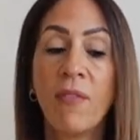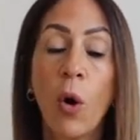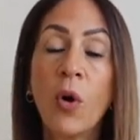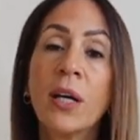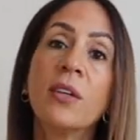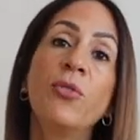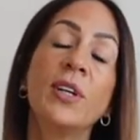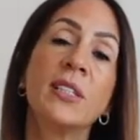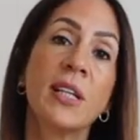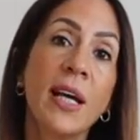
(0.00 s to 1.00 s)
Ve o kanın
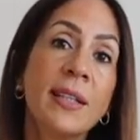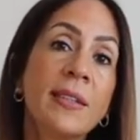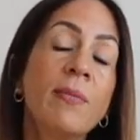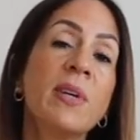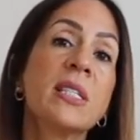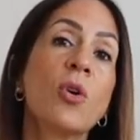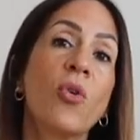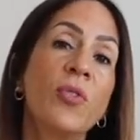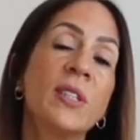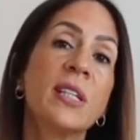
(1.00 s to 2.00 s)
filtre edilmesi, o
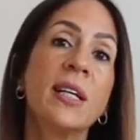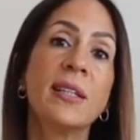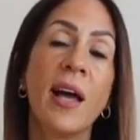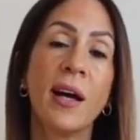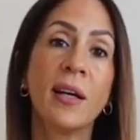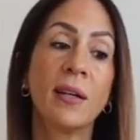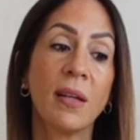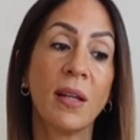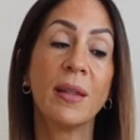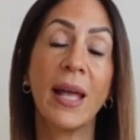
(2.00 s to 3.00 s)
filtre edilen
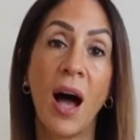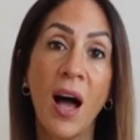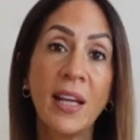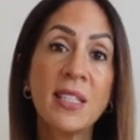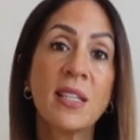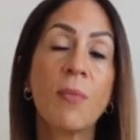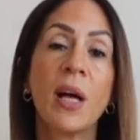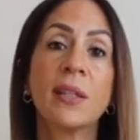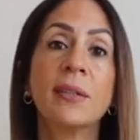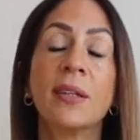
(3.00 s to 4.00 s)
ne aynı
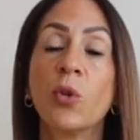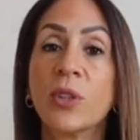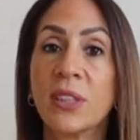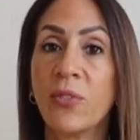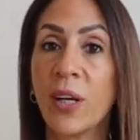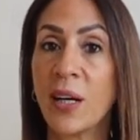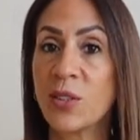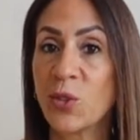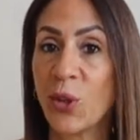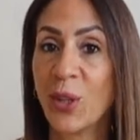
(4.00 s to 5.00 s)
zamanda
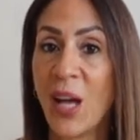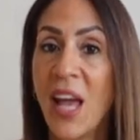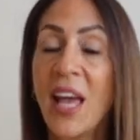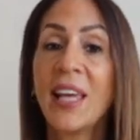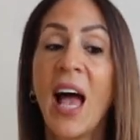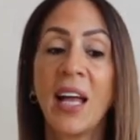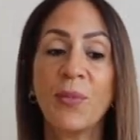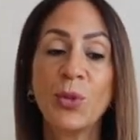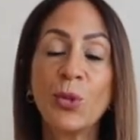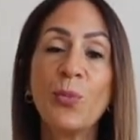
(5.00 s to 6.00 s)
detoksifikasyon. Yani
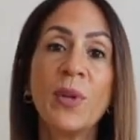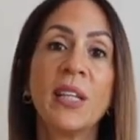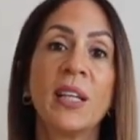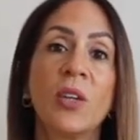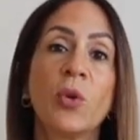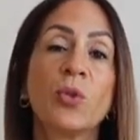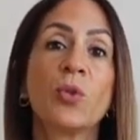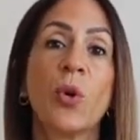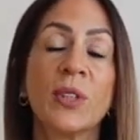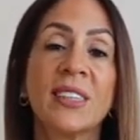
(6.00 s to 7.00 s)
bütün bedenin o
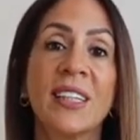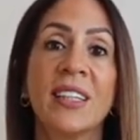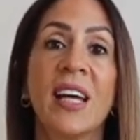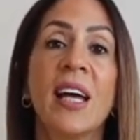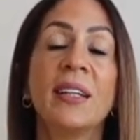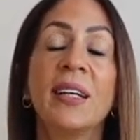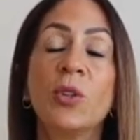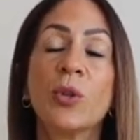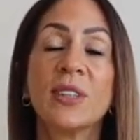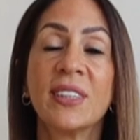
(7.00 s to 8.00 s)
toksin,
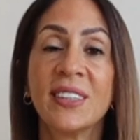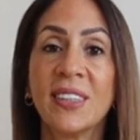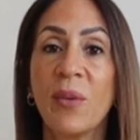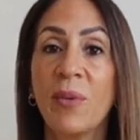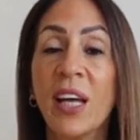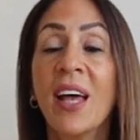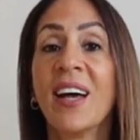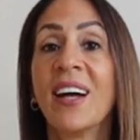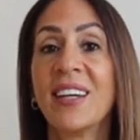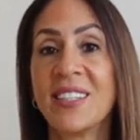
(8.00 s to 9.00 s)
detoks sistemi
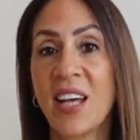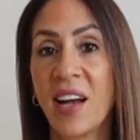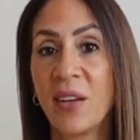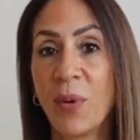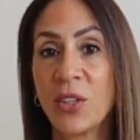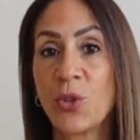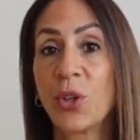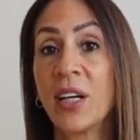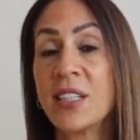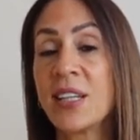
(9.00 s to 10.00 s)
karaciğerle başlıyor.
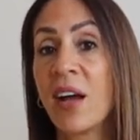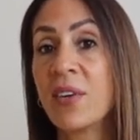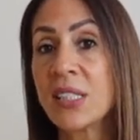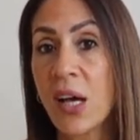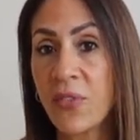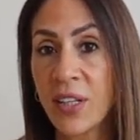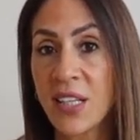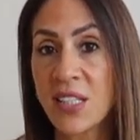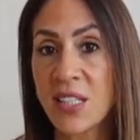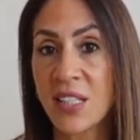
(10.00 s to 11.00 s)
Karaciğer ve safra
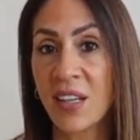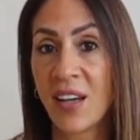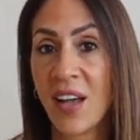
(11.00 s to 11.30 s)
kesesi.